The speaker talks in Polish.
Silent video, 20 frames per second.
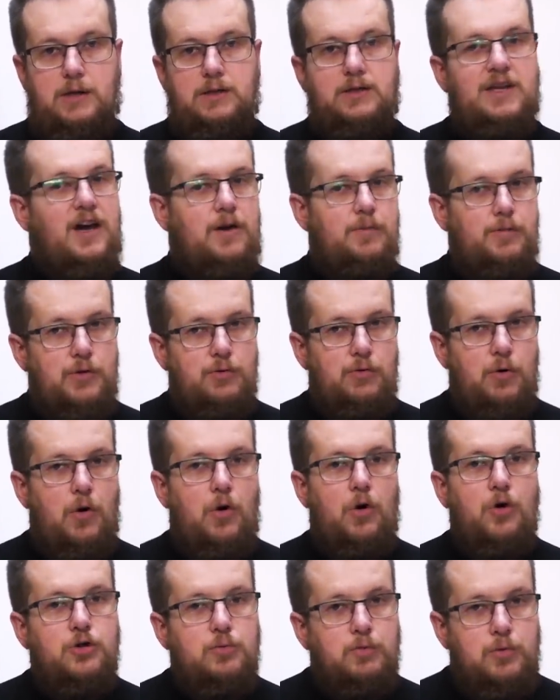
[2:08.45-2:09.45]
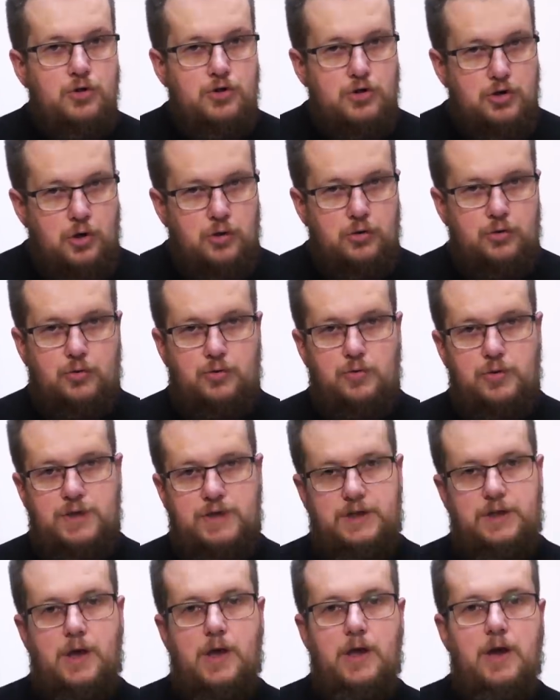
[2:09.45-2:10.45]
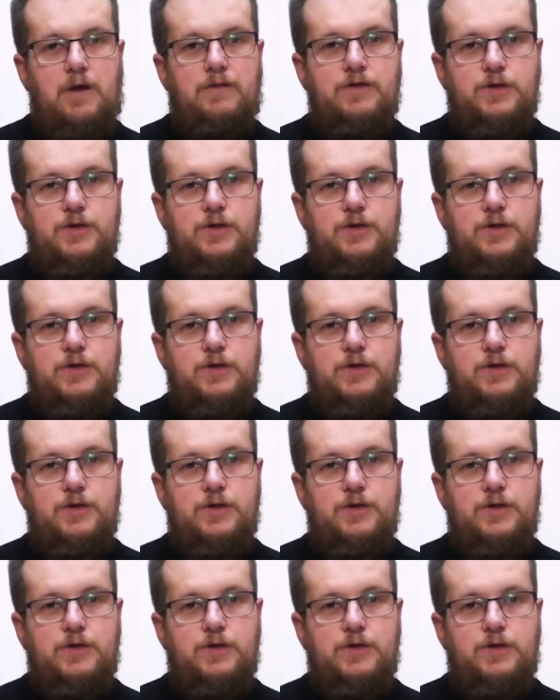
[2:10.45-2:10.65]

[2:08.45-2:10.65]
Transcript: Tak było od początku istnienia